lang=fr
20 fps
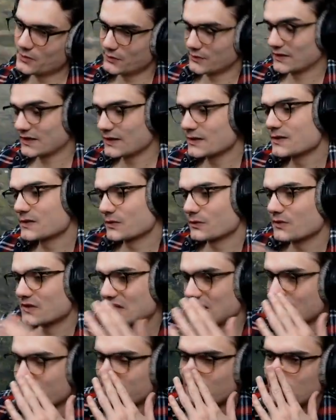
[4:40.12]
je suis très déçu
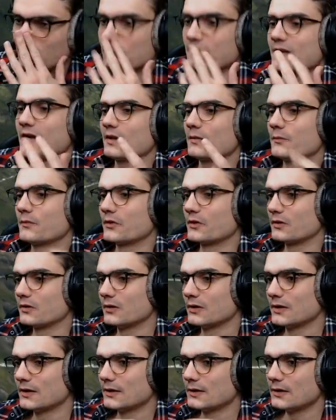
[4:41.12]
qu'il n'y a pas une arme euh,
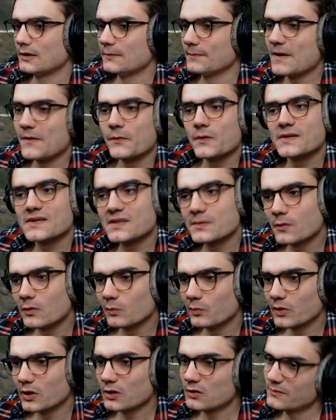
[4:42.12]
pas
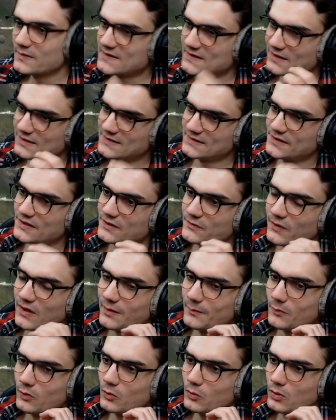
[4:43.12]
forcément bonne, mais celle-ci est
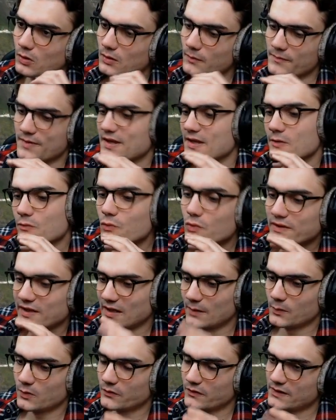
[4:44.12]
vraiment mais
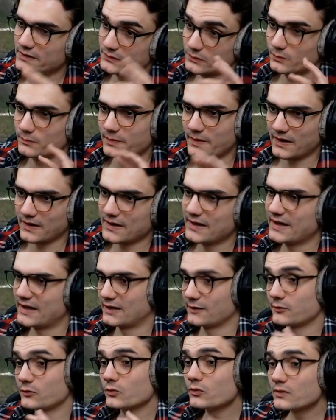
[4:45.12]
ultra mauvaise comparée
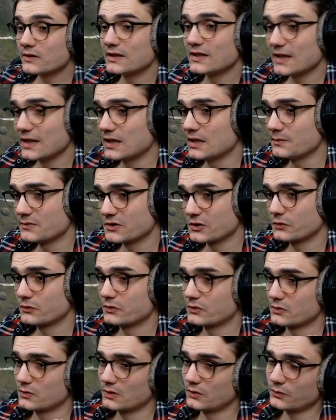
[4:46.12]
à toutes les LMG
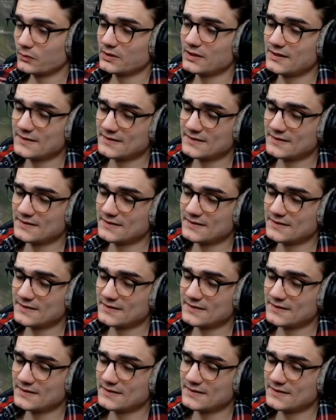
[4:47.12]
du jeu et toutes les